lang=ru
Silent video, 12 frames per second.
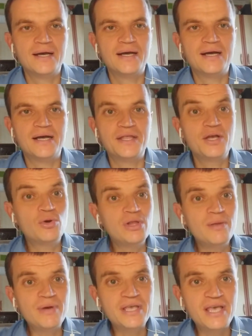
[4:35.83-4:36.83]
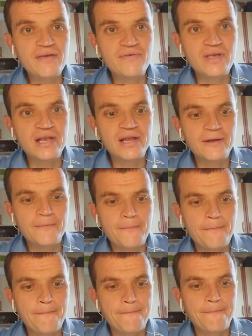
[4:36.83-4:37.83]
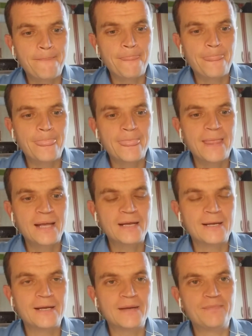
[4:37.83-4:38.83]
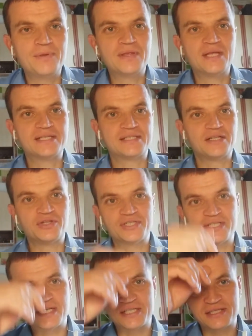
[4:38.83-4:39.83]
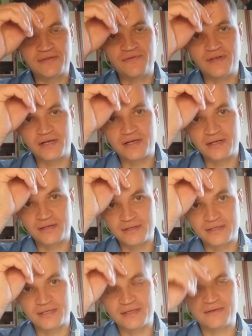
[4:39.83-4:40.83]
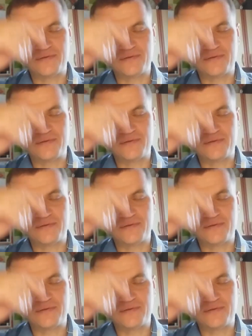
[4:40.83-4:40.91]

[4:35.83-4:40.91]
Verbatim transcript: А, Никола Макиавелли, 15-16 э, век, э,